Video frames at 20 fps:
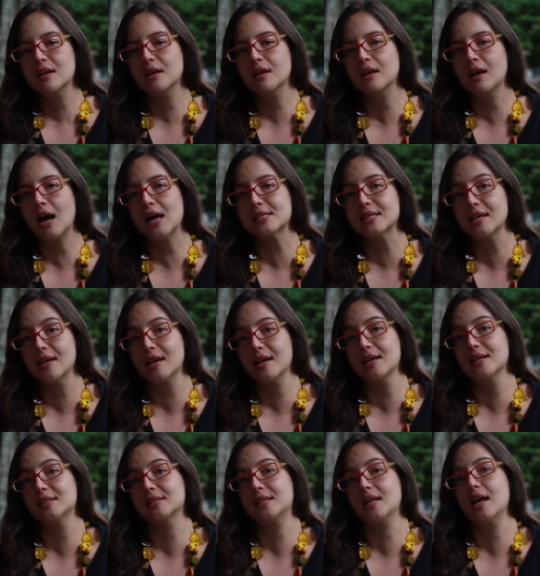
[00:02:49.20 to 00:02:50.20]
eh, hace
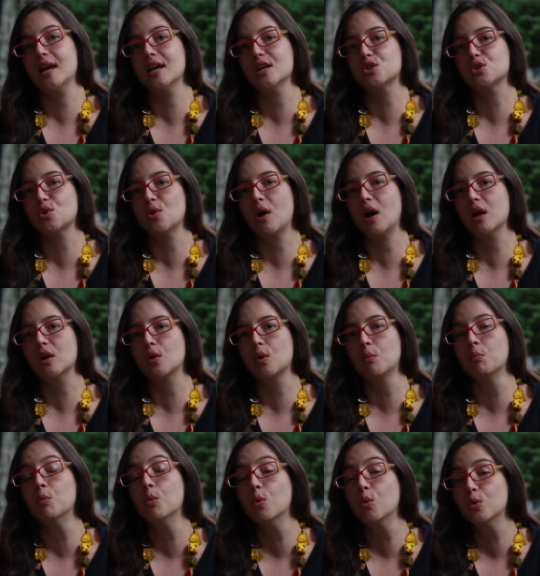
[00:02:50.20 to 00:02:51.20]
de este hecho
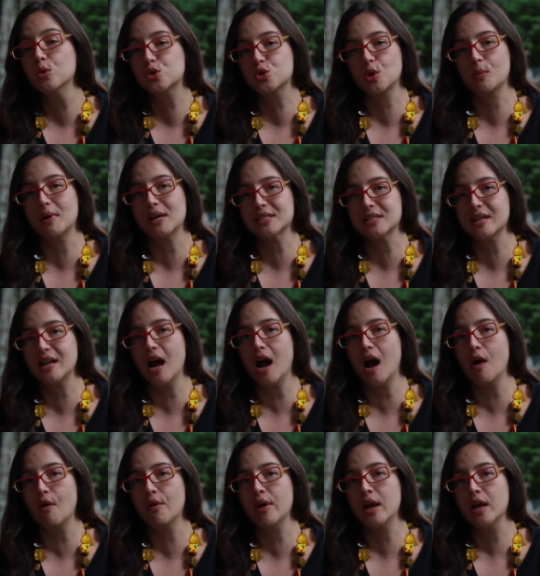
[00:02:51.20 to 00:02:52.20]
algo mucho más
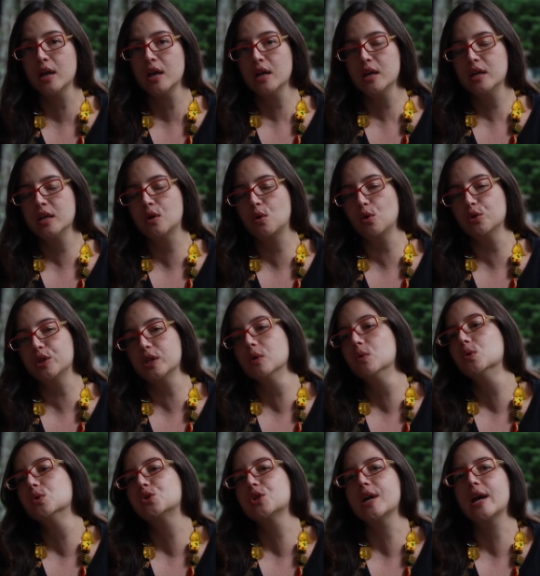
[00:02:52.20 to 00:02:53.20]
grave y
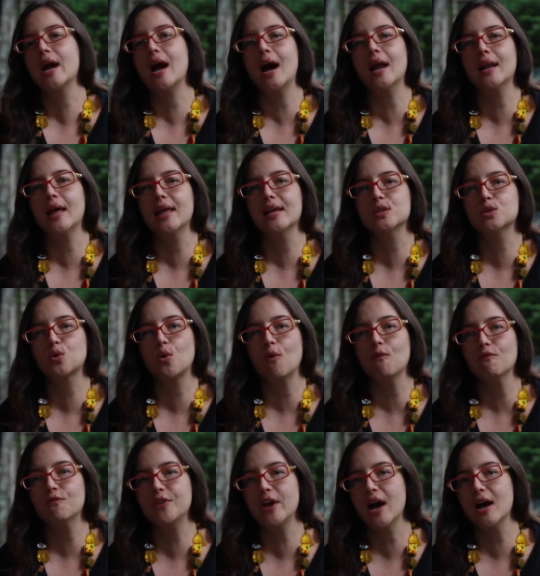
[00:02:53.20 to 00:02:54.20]
contribuye a la
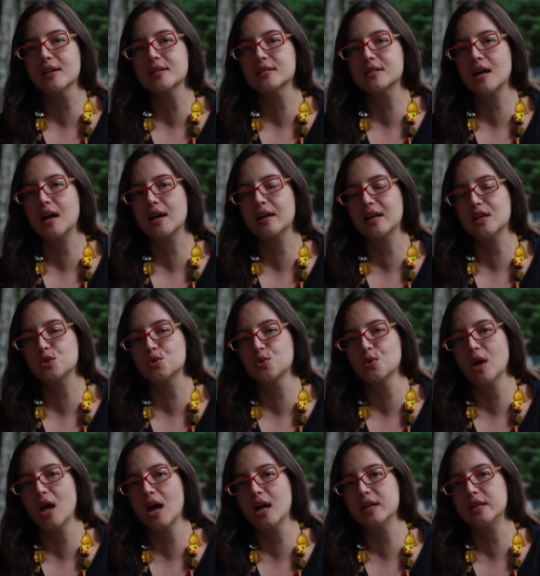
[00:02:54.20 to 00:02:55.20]
desconfianza de la
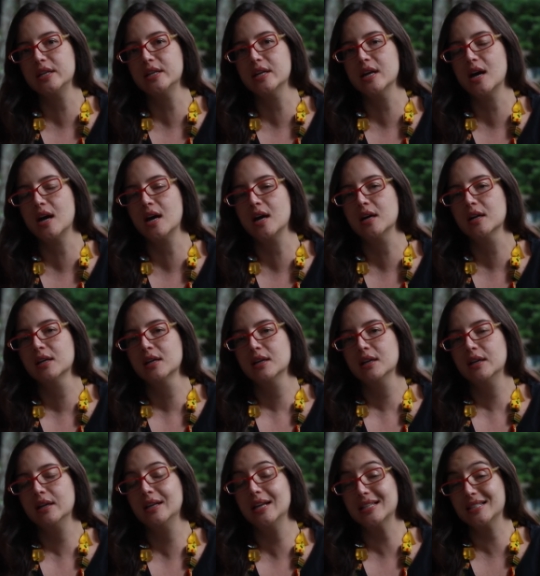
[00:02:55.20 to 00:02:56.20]
ciudadanía
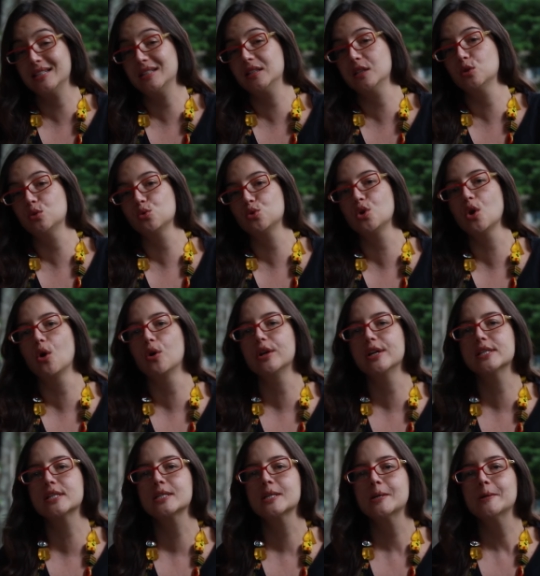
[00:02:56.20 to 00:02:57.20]
en las
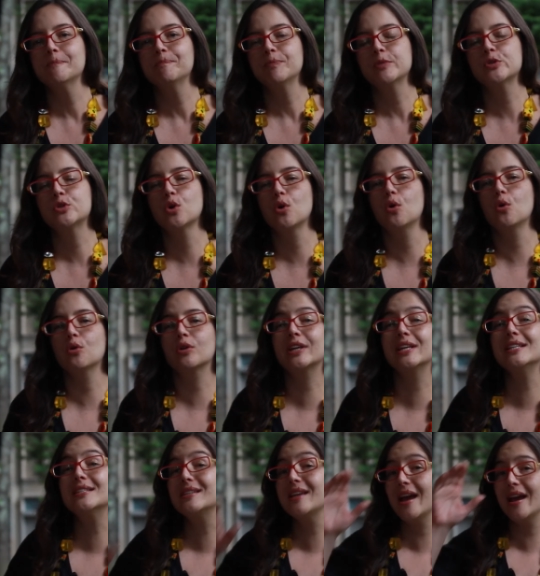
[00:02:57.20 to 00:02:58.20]
instituciones. Yo
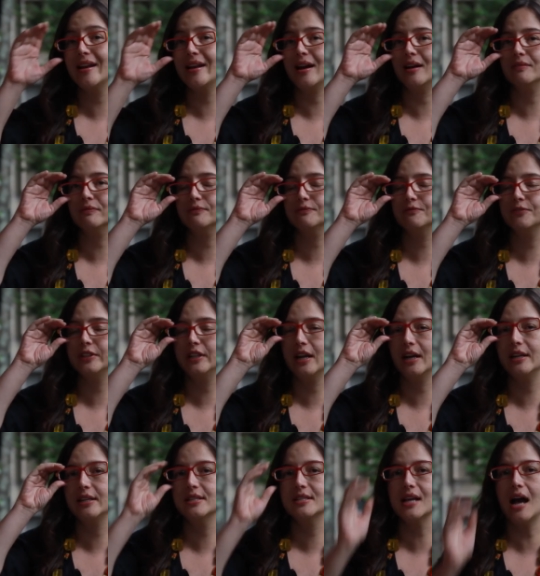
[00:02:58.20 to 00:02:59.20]
quisiera
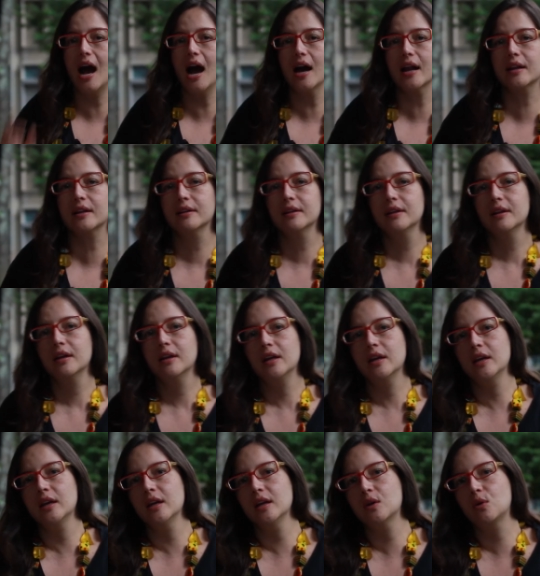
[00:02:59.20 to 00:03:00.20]
finalizar
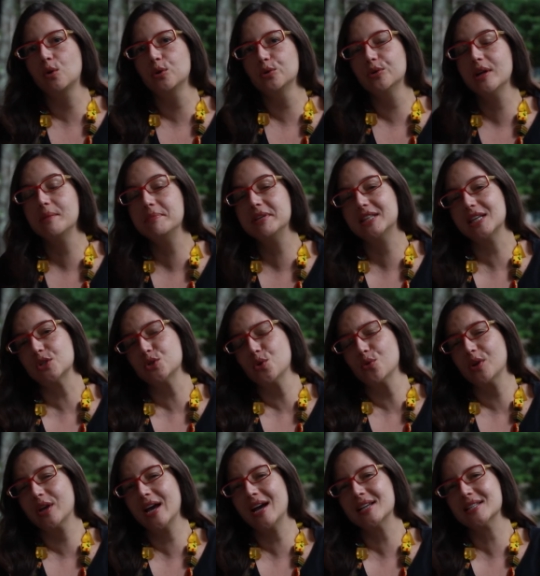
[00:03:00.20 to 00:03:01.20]
eh, con una
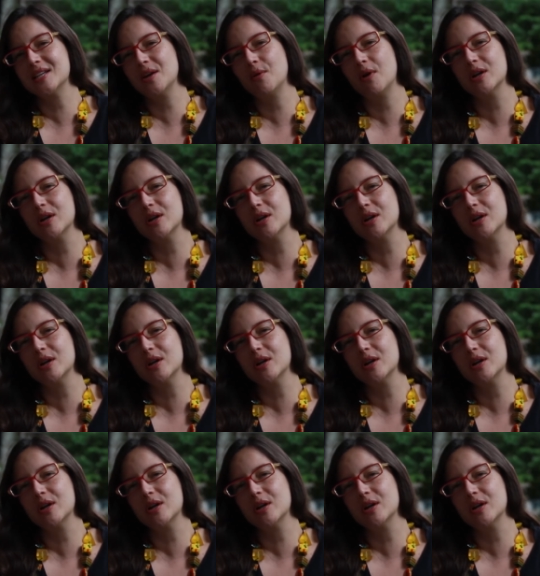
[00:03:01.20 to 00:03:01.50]
invitación que hace